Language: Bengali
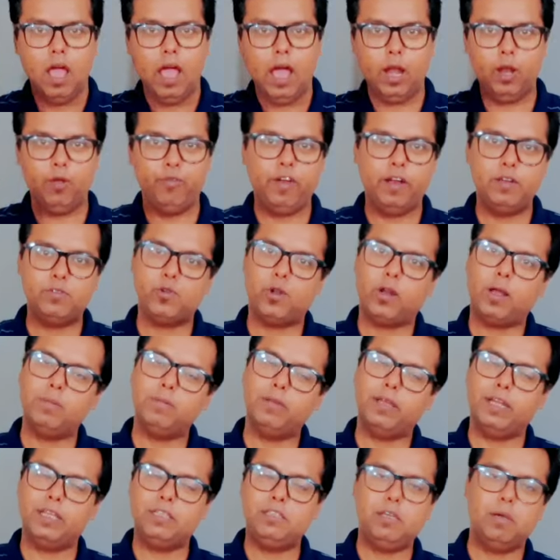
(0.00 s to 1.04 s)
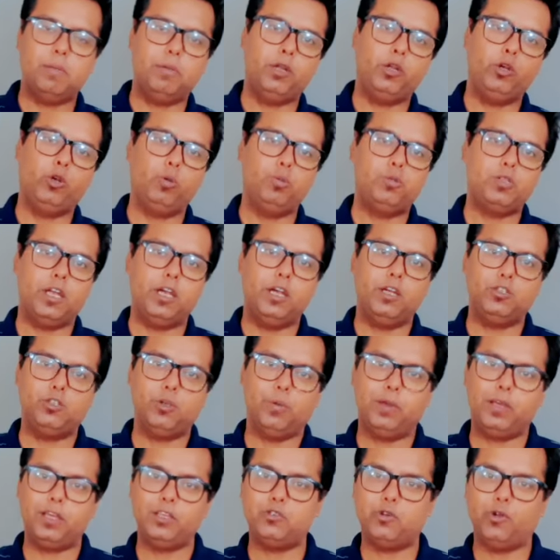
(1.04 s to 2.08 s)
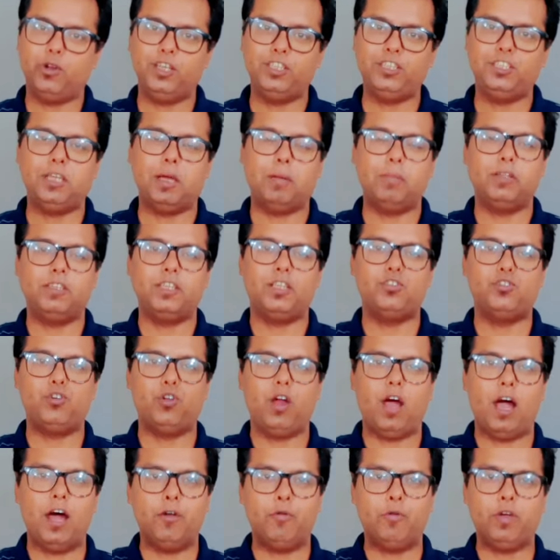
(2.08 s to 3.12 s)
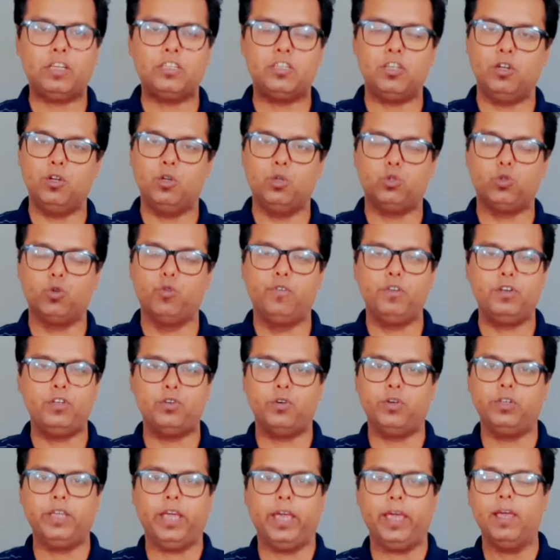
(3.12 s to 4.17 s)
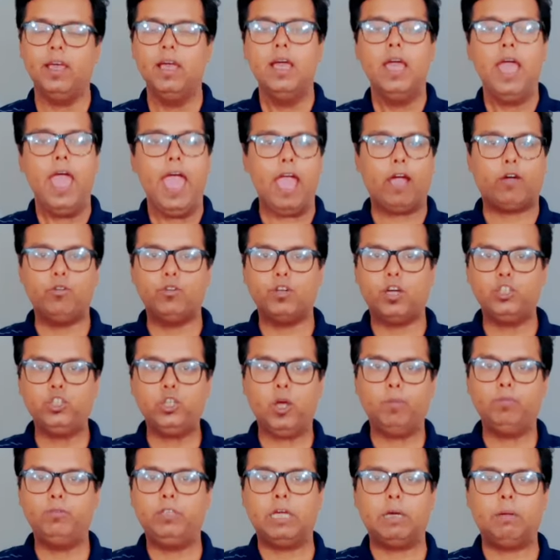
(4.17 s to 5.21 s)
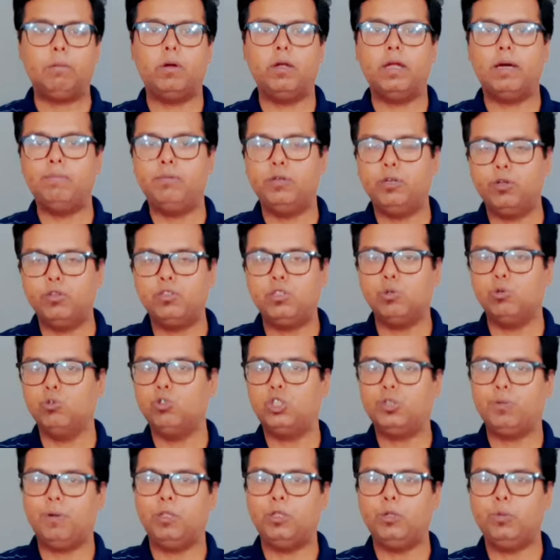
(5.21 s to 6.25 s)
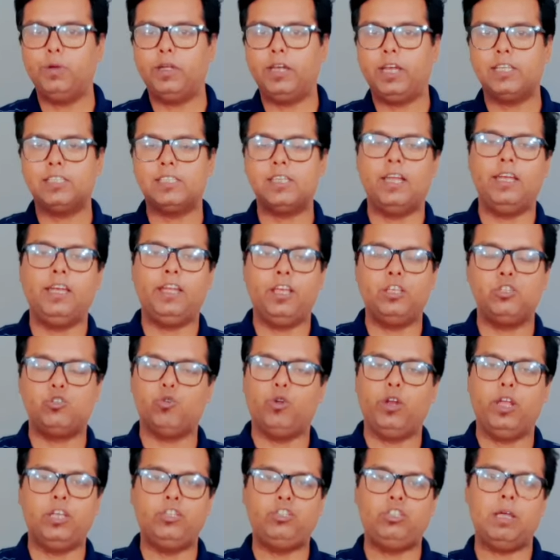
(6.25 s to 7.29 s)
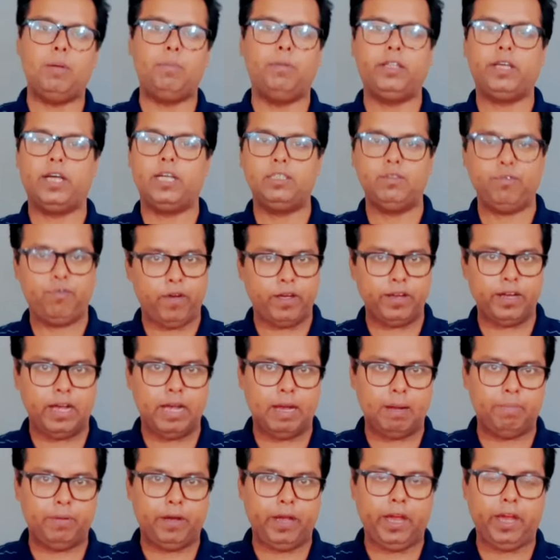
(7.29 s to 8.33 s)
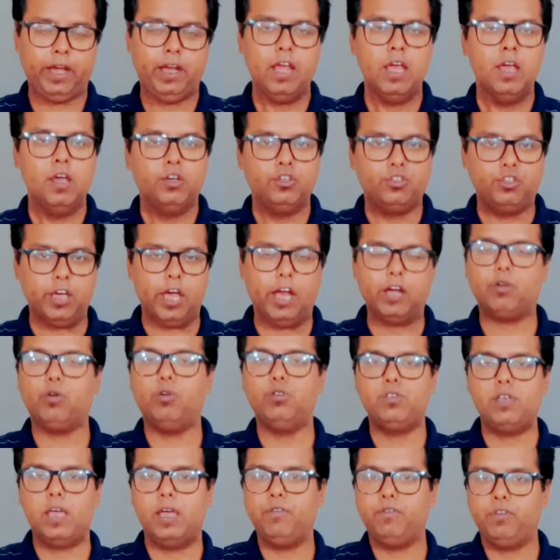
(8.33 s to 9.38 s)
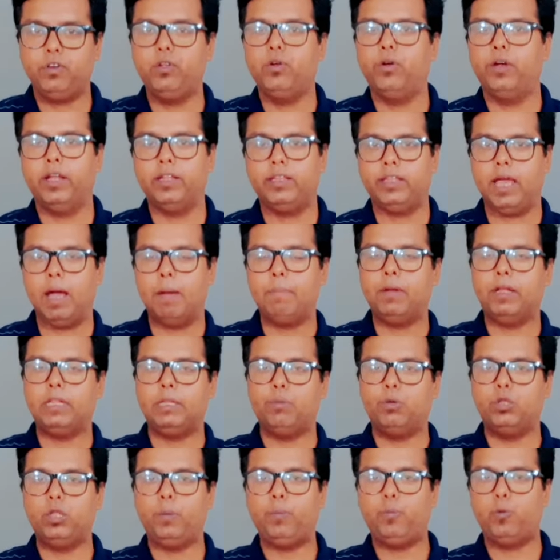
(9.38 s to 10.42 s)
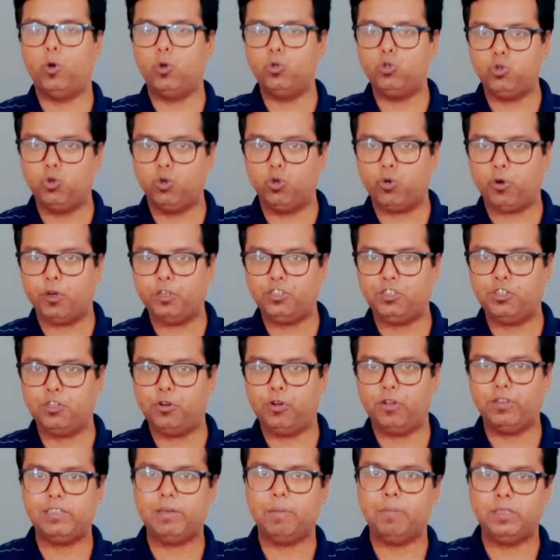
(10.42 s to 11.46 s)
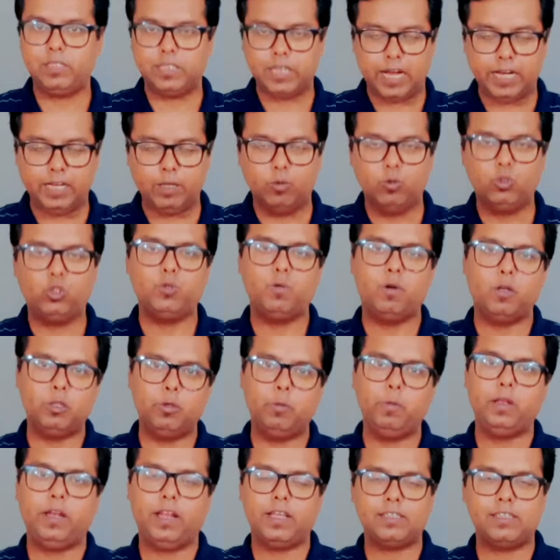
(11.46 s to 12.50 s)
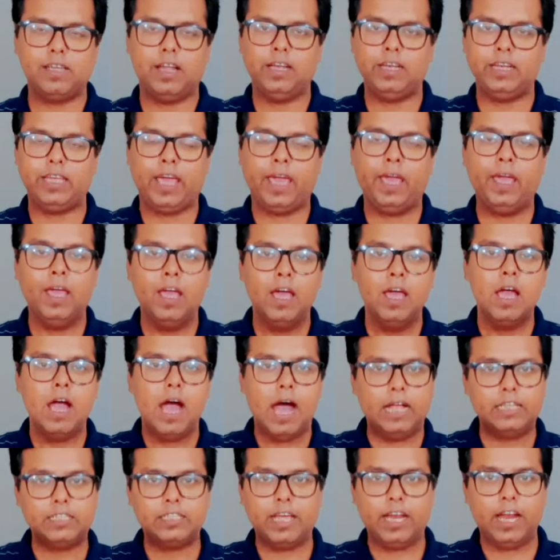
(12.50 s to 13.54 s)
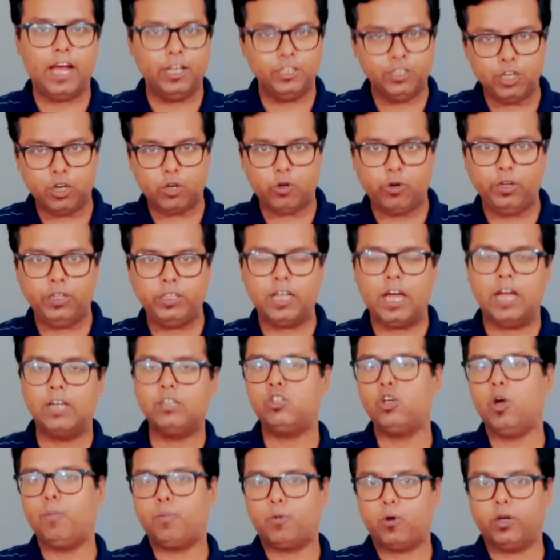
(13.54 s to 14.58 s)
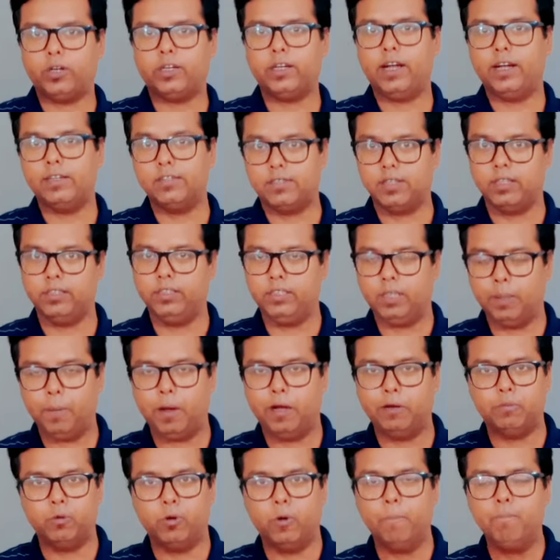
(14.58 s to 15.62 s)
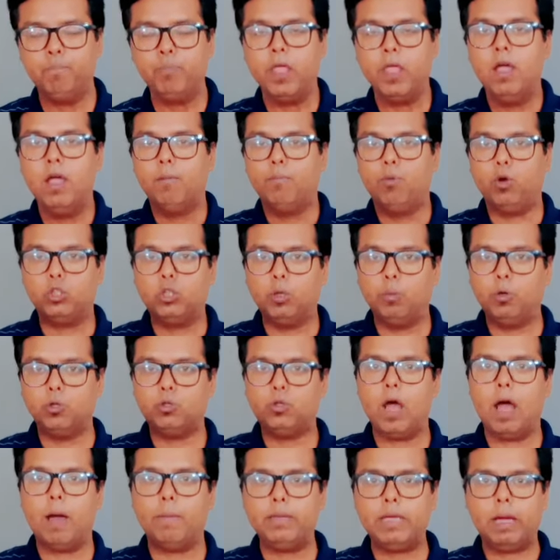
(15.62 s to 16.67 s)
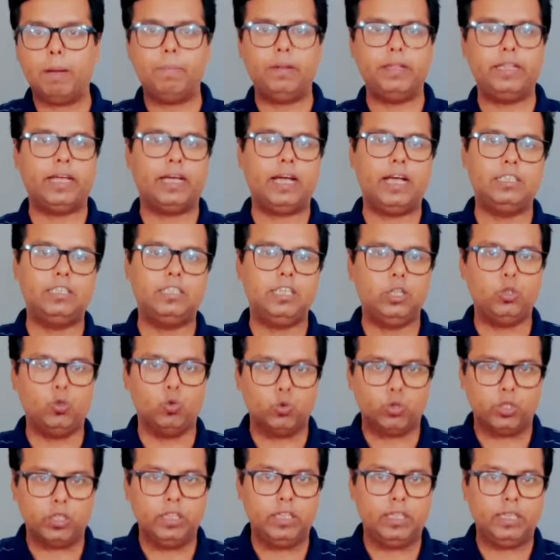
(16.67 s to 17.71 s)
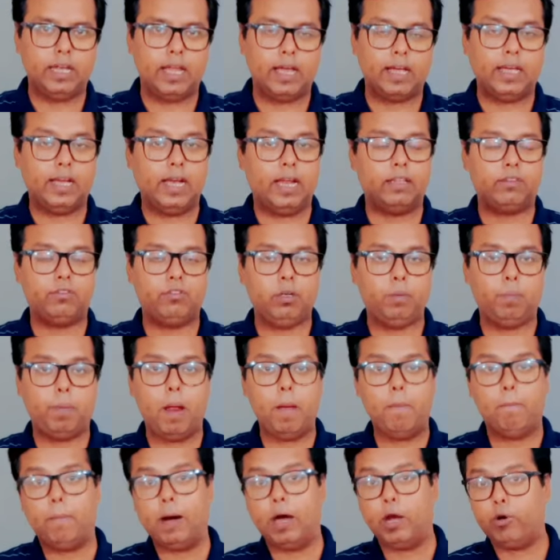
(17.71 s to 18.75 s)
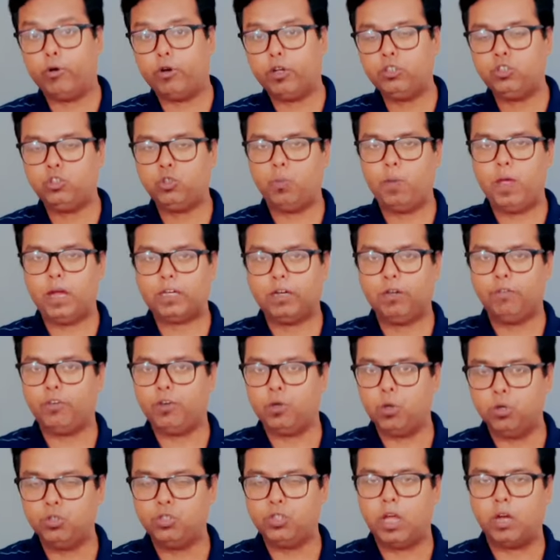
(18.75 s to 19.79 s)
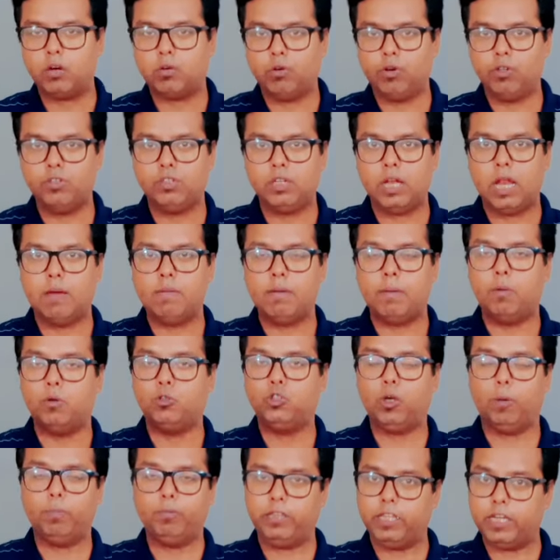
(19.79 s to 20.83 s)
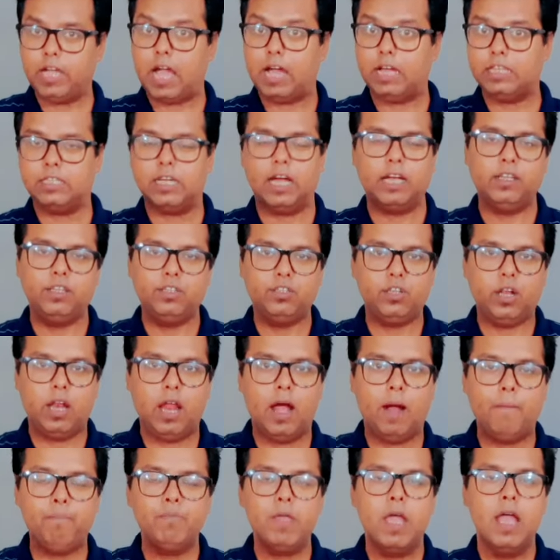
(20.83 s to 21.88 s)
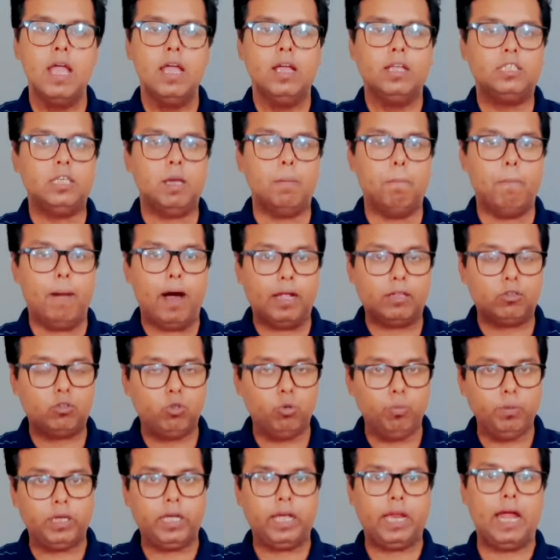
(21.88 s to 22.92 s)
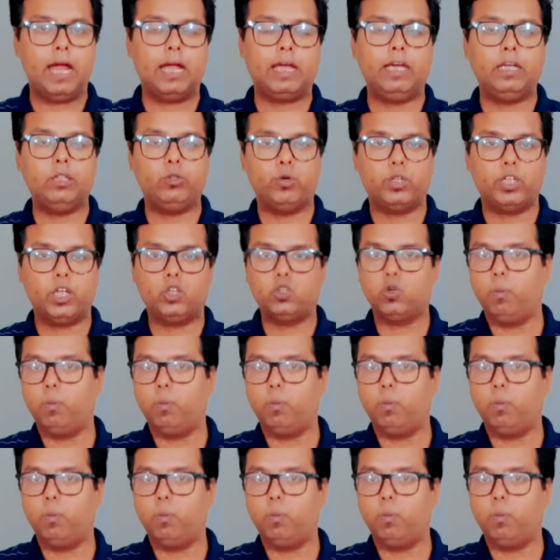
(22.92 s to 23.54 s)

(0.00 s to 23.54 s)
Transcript: হ্যালো ফ্রেন্ডস ওয়েলকাম জানাচ্ছি আমার ইউটিউব চ্যানেলে সবাইকে চলে এসেছি আপনাদের জন্য আরও একটা নতুন ভিডিও নিয়ে এখনকার সব থেকে বড় আপডেট হচ্ছে উচ্চ মাধ্যমিক রেজাল্ট নিয়ে চলে এসেছে আমাদের কাছে ফাইনাল আপডেট শেয়ার করছে এই ভিডিওটাতে আপনাদের মধ্যে প্রচুর কোয়েশ্চেন রয়েছে আমি জানি উচ্চ মাধ্যমিক রেজাল্ট নিয়ে আজকের আশা করি তার সব কটার আনসার দিতে পারবো প্রথমত আমি আপনাদের কাছে দু তিন দিন আগে রাত্রি প্রায় বারোটার সময় একটা ভিডিও শেয়ার করেছিলাম এবং সব থেকে আগে জানিয়েছিলাম যে মাধ্যমিকের আগে দু